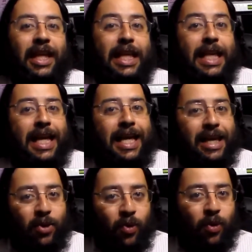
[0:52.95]
e
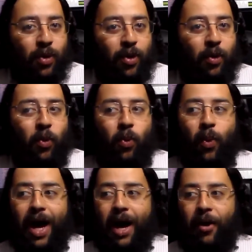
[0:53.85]
ganhou.
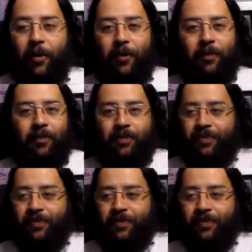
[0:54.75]
Uau!